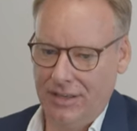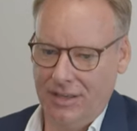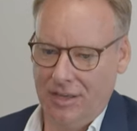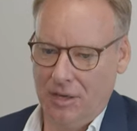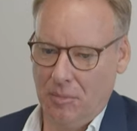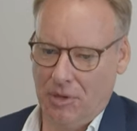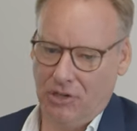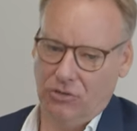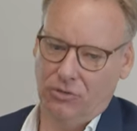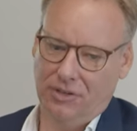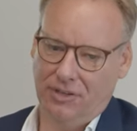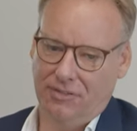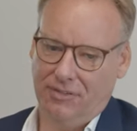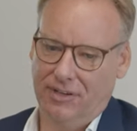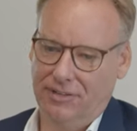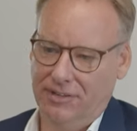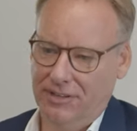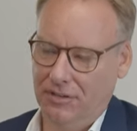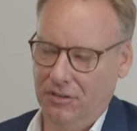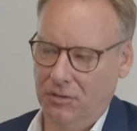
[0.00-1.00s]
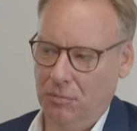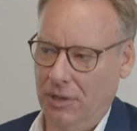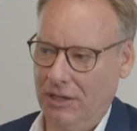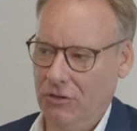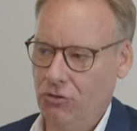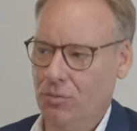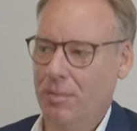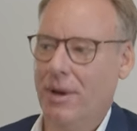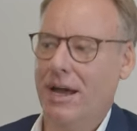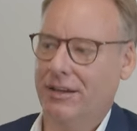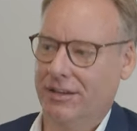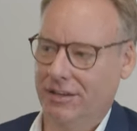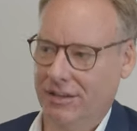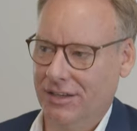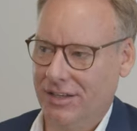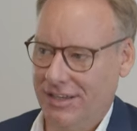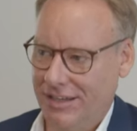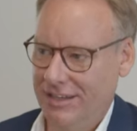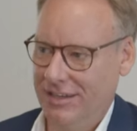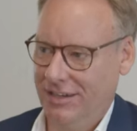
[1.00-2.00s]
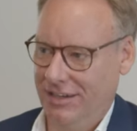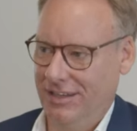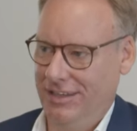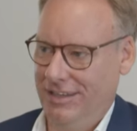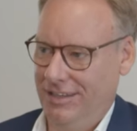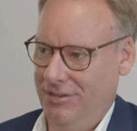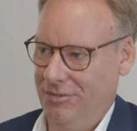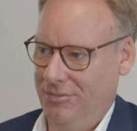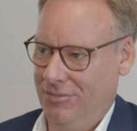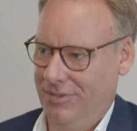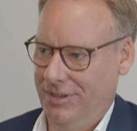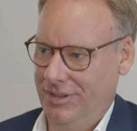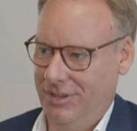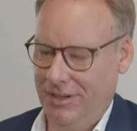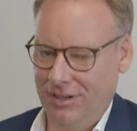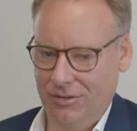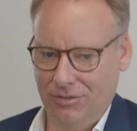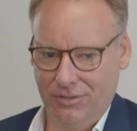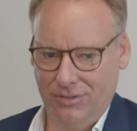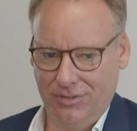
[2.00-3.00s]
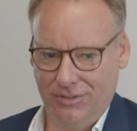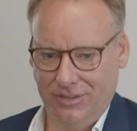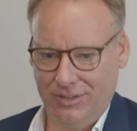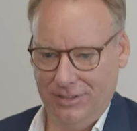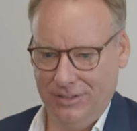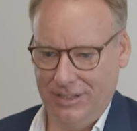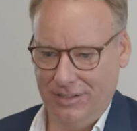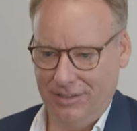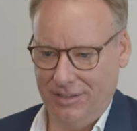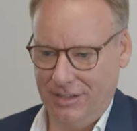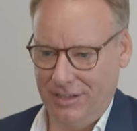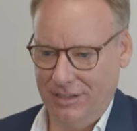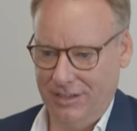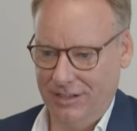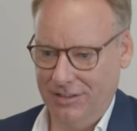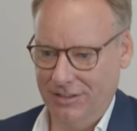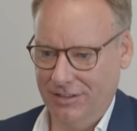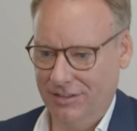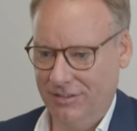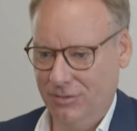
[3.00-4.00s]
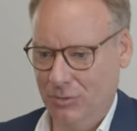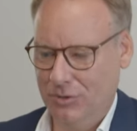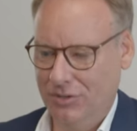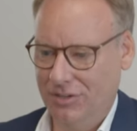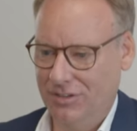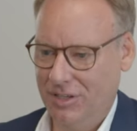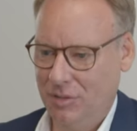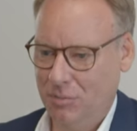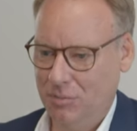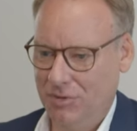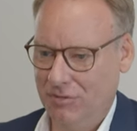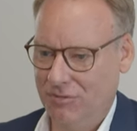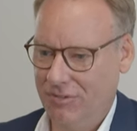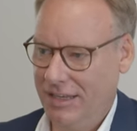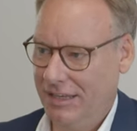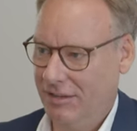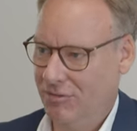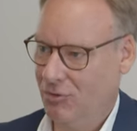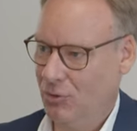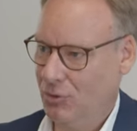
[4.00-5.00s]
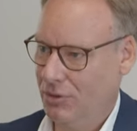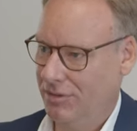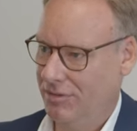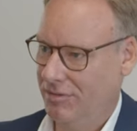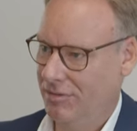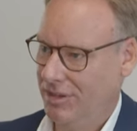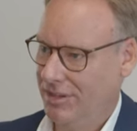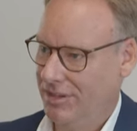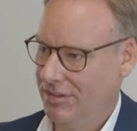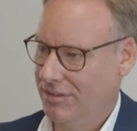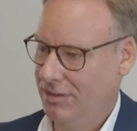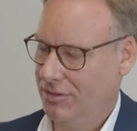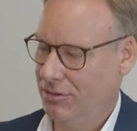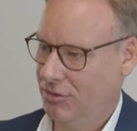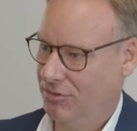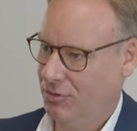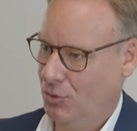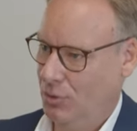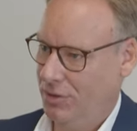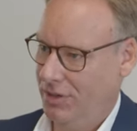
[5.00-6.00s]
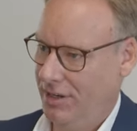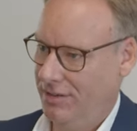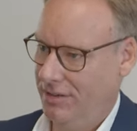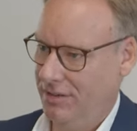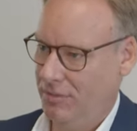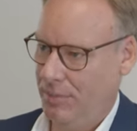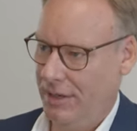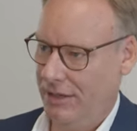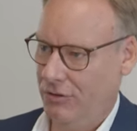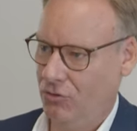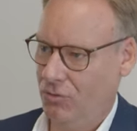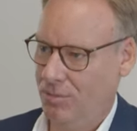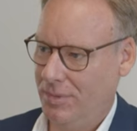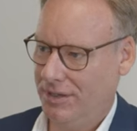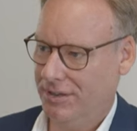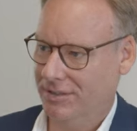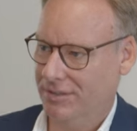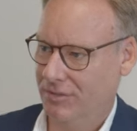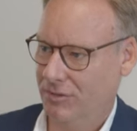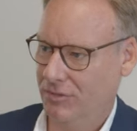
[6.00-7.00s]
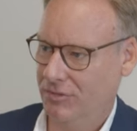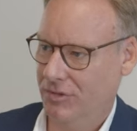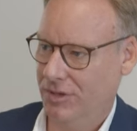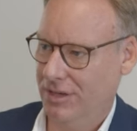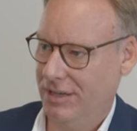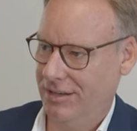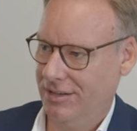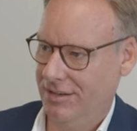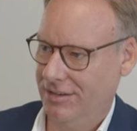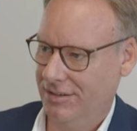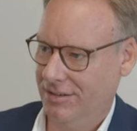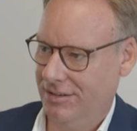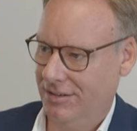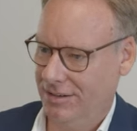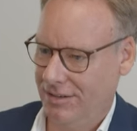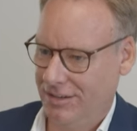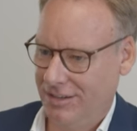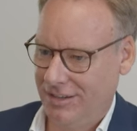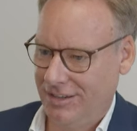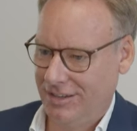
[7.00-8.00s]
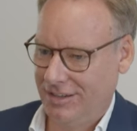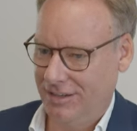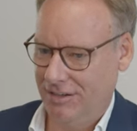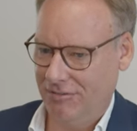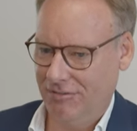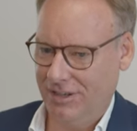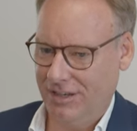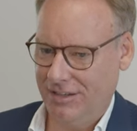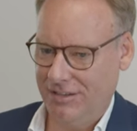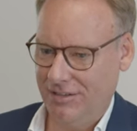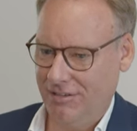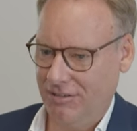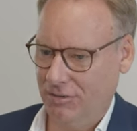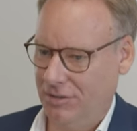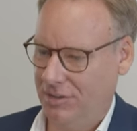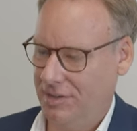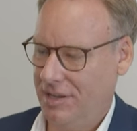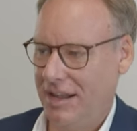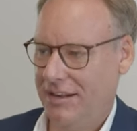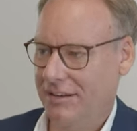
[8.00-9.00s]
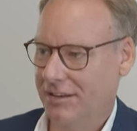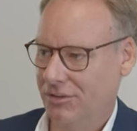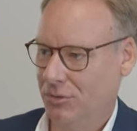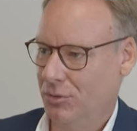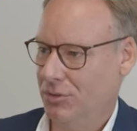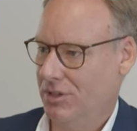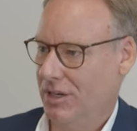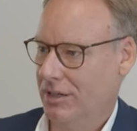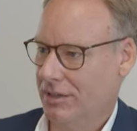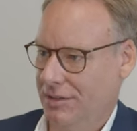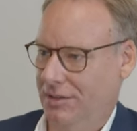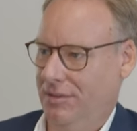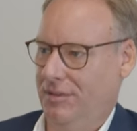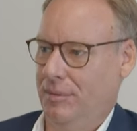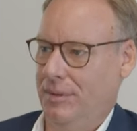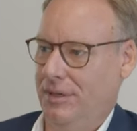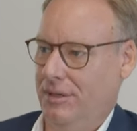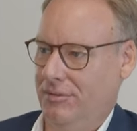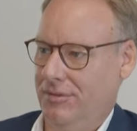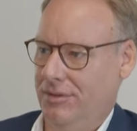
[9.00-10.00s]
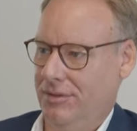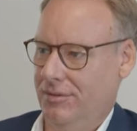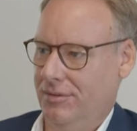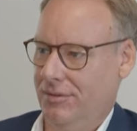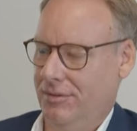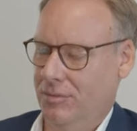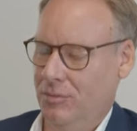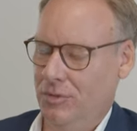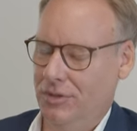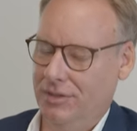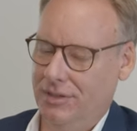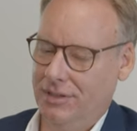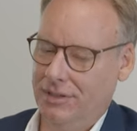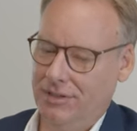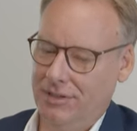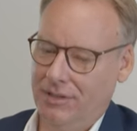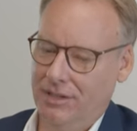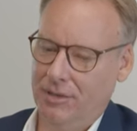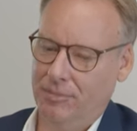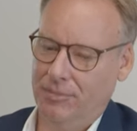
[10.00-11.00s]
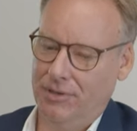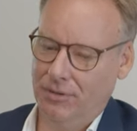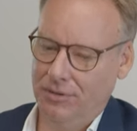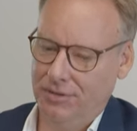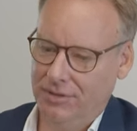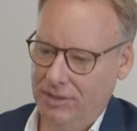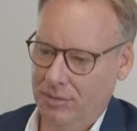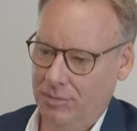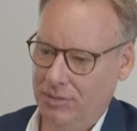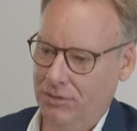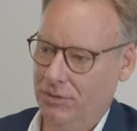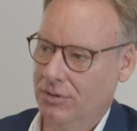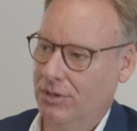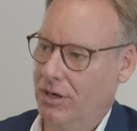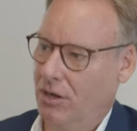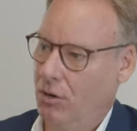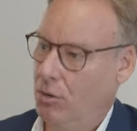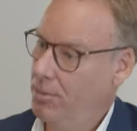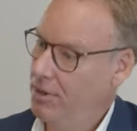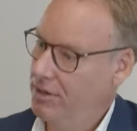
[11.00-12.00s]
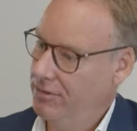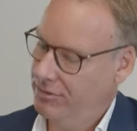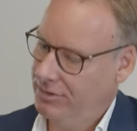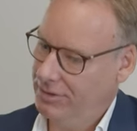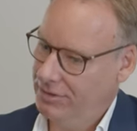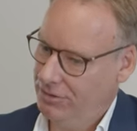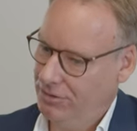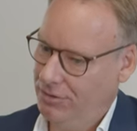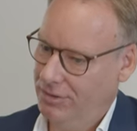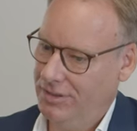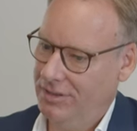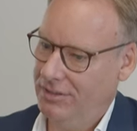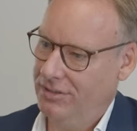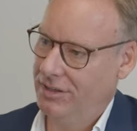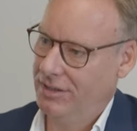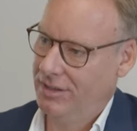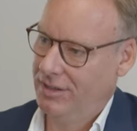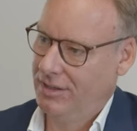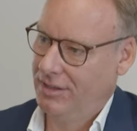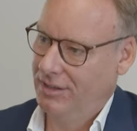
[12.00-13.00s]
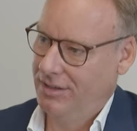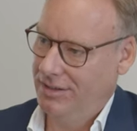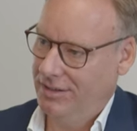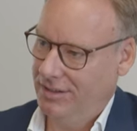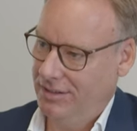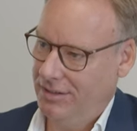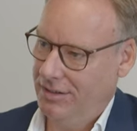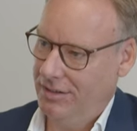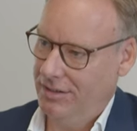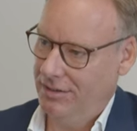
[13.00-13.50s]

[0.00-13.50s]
beispielsweise in so ein Benchmarking reingehen ja, und äh, jetzt ein anderes Unternehmen bewegen wollen, sich aufgrund eines Benchmarks zu verändern, dann werden so Zahlen natürlich angezweifelt. Und Sie müssen dann sehr plausibel und glaubhaft natürlich äh,